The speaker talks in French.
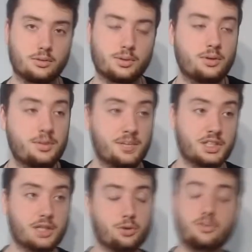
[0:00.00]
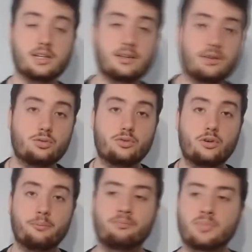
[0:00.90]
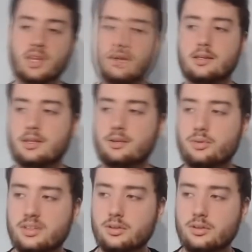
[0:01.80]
a une image qui revient très souvent, qui est aussi dans